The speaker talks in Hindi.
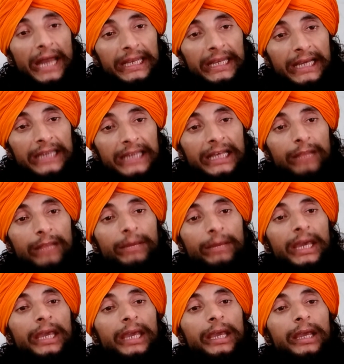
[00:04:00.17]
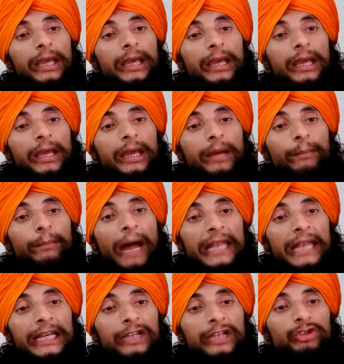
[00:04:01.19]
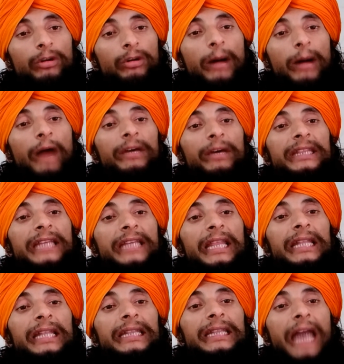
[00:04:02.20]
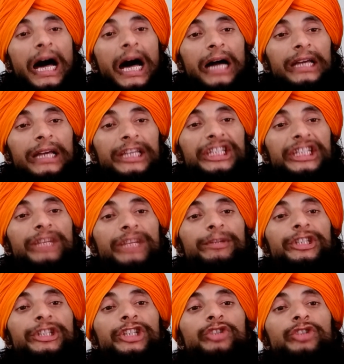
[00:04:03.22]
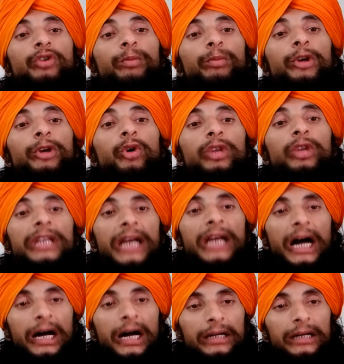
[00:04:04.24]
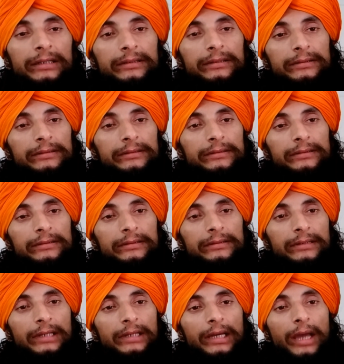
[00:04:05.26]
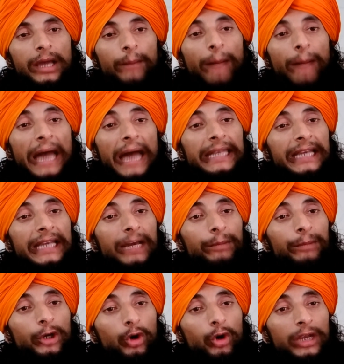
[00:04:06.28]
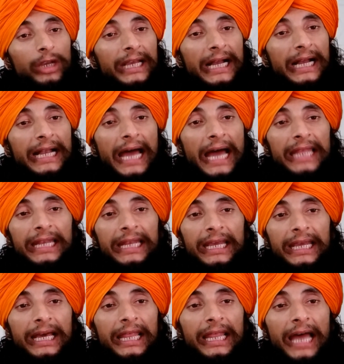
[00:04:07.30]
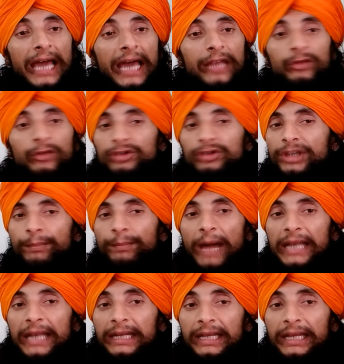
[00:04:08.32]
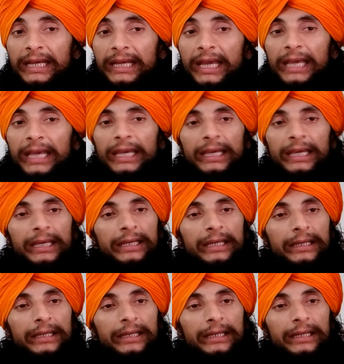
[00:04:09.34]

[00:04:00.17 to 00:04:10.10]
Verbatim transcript: पानी का धर्म है पानी का स्वभाव है तरलता किसी भी चीज को भिगो देगा पानी अगर भिगोने का कार्य नहीं कर रहा है तो उसे पानी नहीं कहेंगे